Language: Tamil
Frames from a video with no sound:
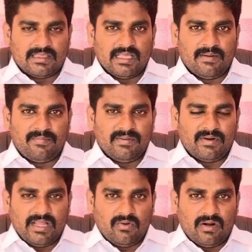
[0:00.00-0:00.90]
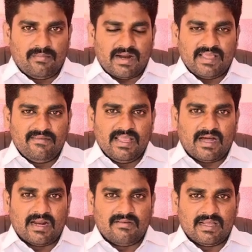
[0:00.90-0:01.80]
தீர்ப்பின்படி ஒரு
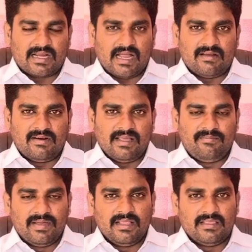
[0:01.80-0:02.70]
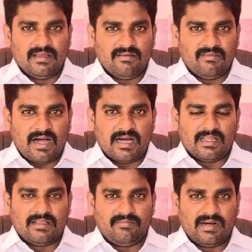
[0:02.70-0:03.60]
மனைவியானவர் கணவனை பிரிந்து
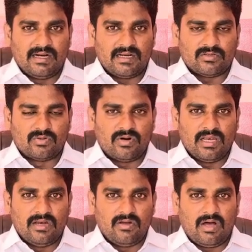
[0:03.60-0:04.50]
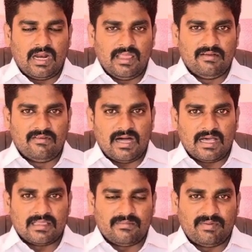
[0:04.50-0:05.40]
விவாகரத்து பெறுகின்ற சூழலிலோ அல்லது
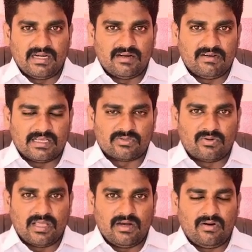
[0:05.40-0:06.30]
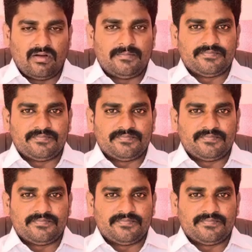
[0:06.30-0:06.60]
விவாகரத்து பெற்றுவிட்ட சூழலிலோ